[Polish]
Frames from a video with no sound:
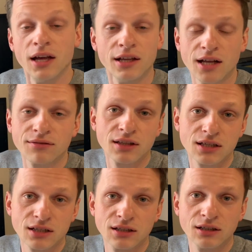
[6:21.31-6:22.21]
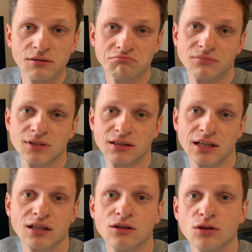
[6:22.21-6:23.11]
i nawet jeśli
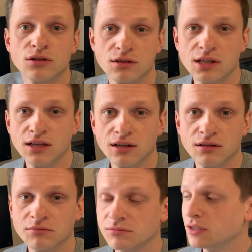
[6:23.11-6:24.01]
taki ktoś zostanie,